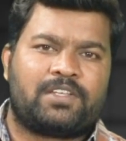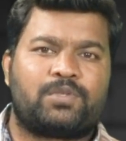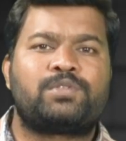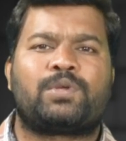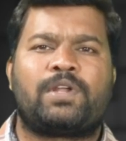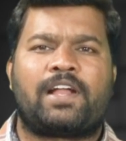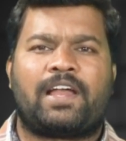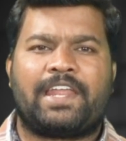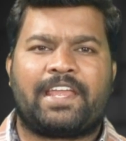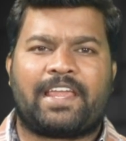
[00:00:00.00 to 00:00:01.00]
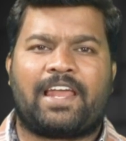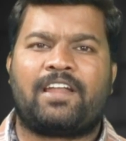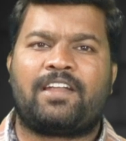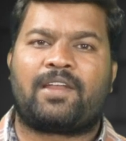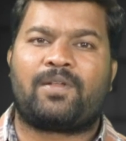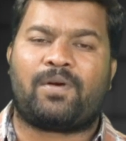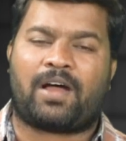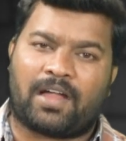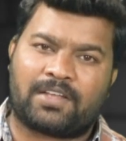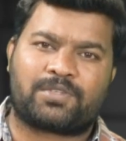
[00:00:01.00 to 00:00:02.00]
చూస్తుండగానే క్యాలెండర్లో
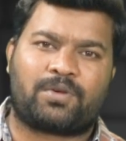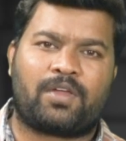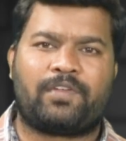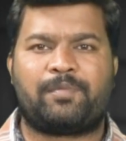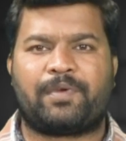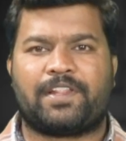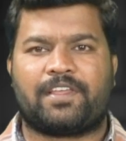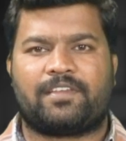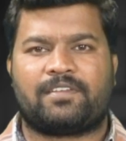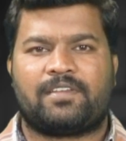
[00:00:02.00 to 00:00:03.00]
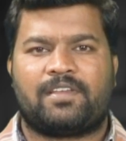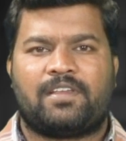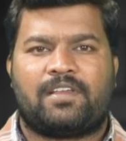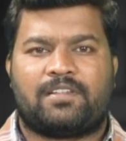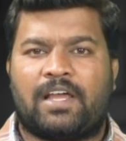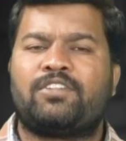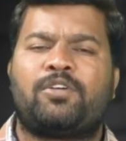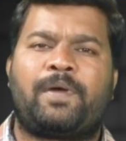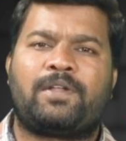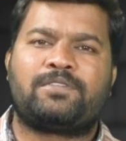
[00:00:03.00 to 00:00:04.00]
ఆగస్టు కూడా వెళ్ళిపోయింది
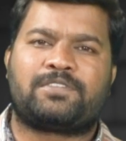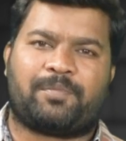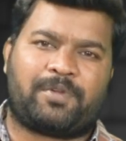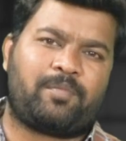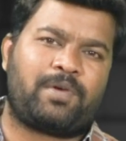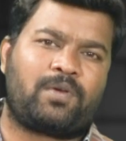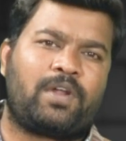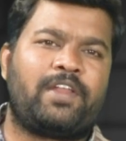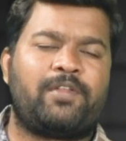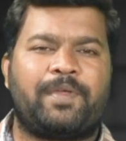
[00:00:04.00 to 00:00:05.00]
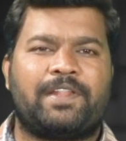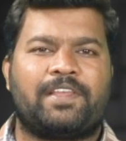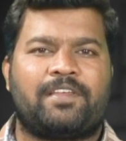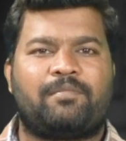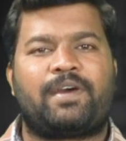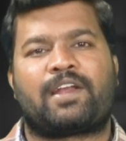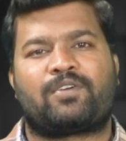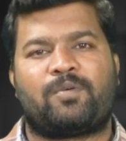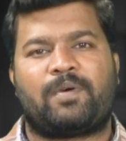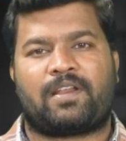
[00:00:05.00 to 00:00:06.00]
దాంతోపాటు సెప్టెంబర్ కూడా వెళ్ళిపోయింది మరి
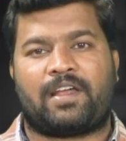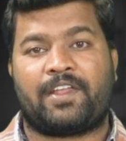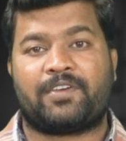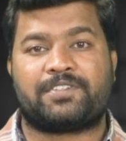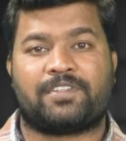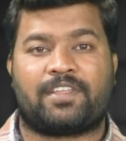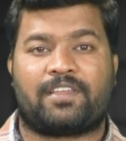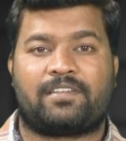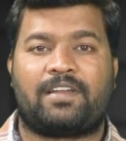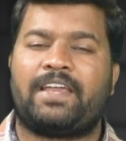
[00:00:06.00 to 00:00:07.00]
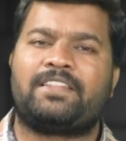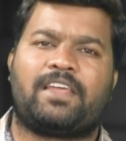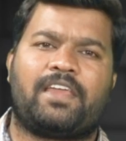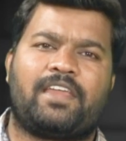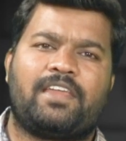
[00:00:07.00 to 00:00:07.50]
అక్టోబర్ రానే వచ్చింది అయితే